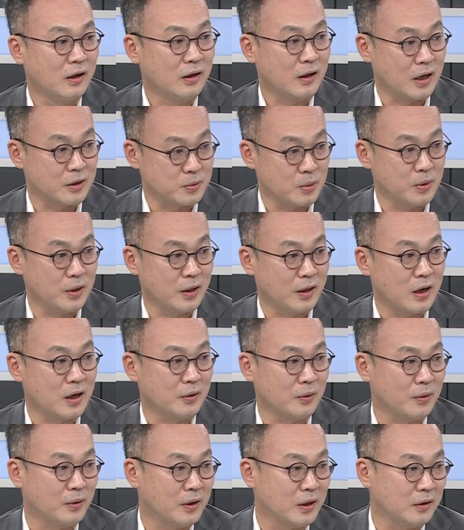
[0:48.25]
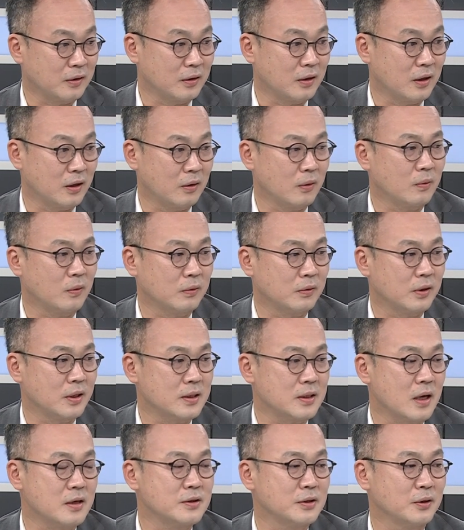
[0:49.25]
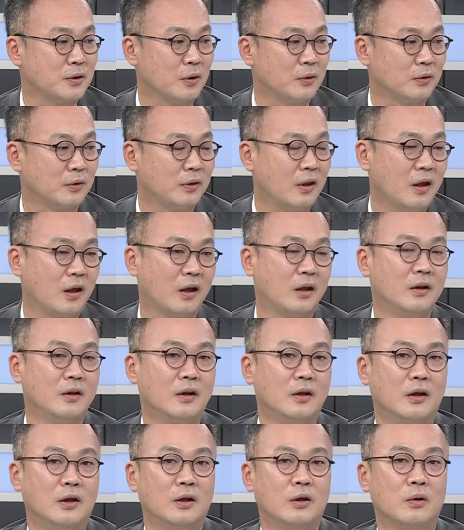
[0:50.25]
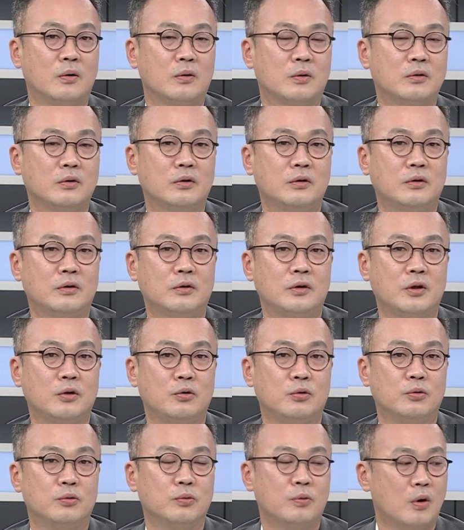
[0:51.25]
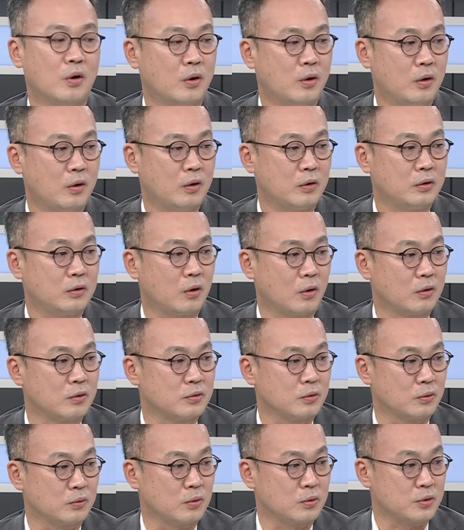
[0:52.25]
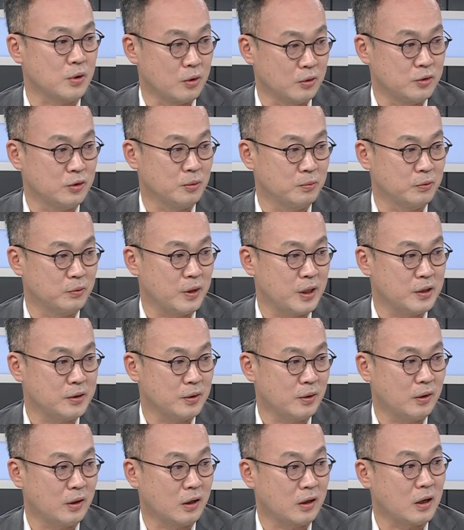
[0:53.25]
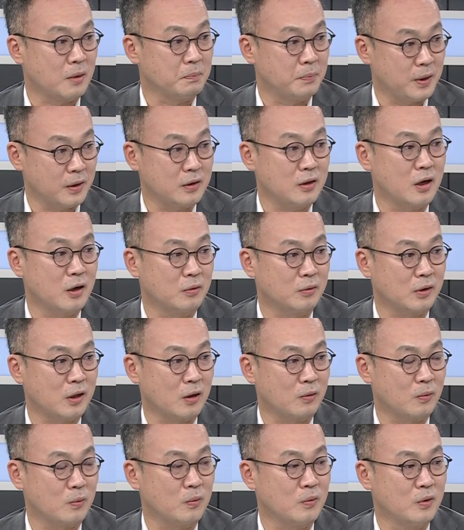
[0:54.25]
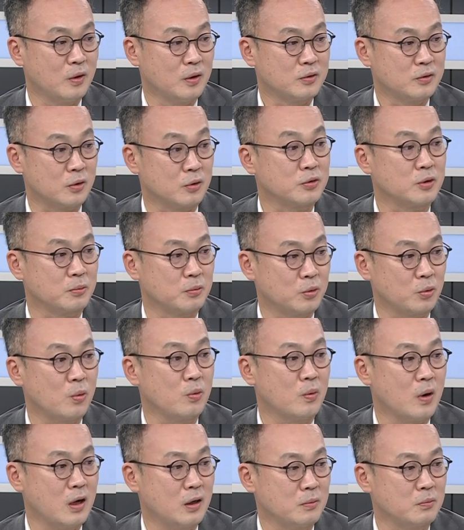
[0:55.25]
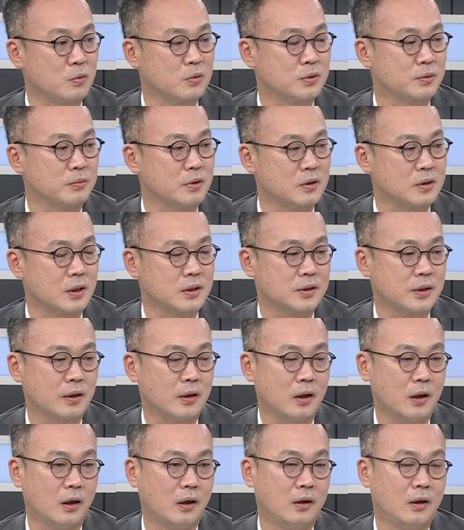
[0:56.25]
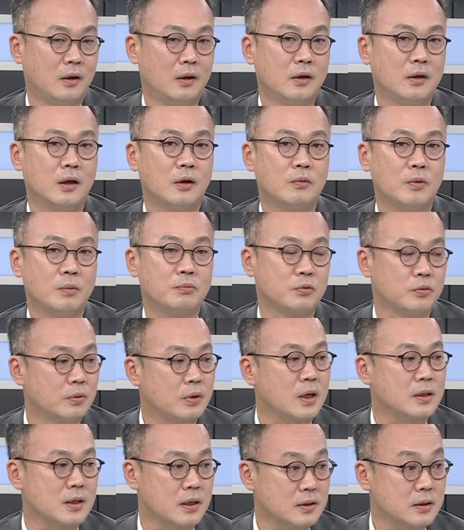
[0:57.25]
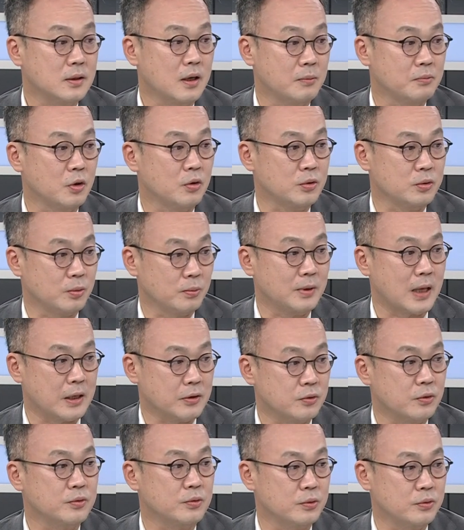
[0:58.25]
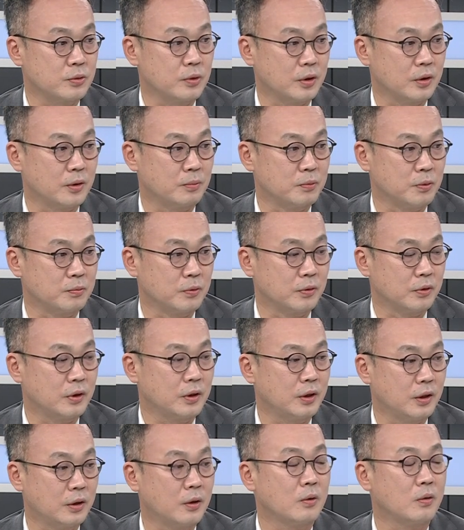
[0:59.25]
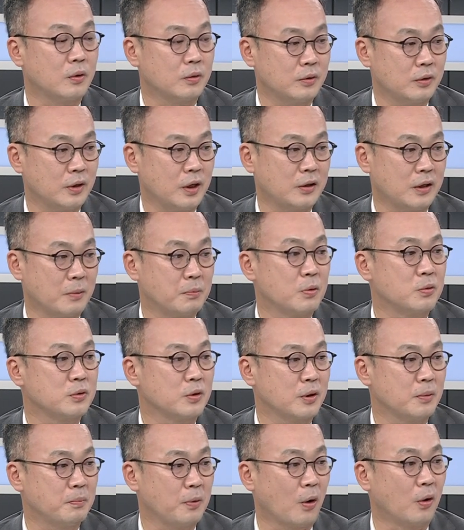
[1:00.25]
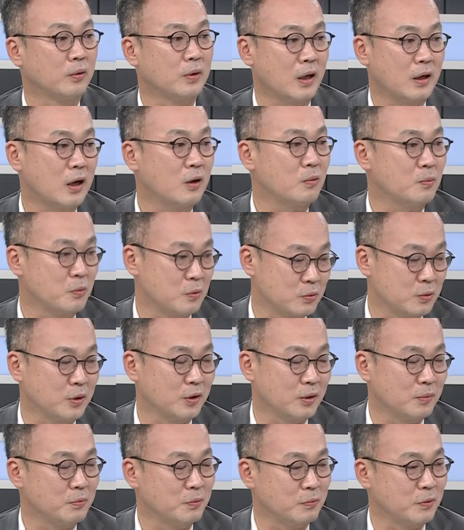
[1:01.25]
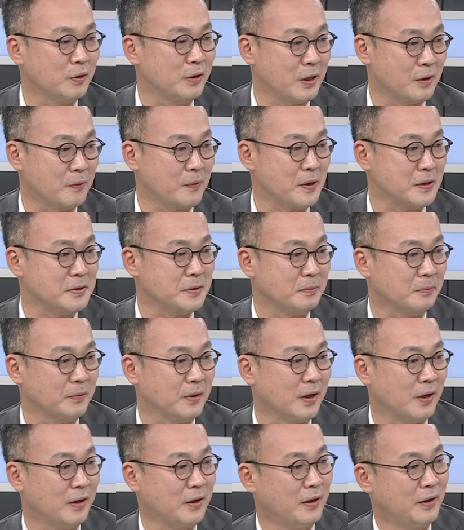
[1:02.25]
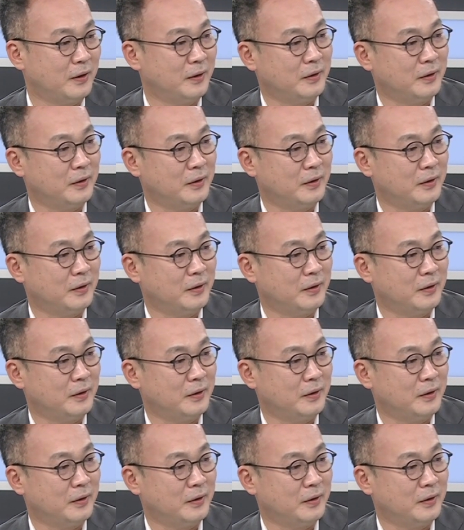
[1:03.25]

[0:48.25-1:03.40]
가솔린 가격이라든가 이런 것들의 상승이었는데 있는데 이런 것들이 6월을 어느 정도 정점으로 해서 약간 피크아웃하고 정점을 통과하는 모습들 자체가 향후에 물가 상승 압력은 좀 낮춰줄 수 있는 부분들 이런 것들의 대표적인 변화라고 볼 수 있는 부분이 될 것 같습니다. 네.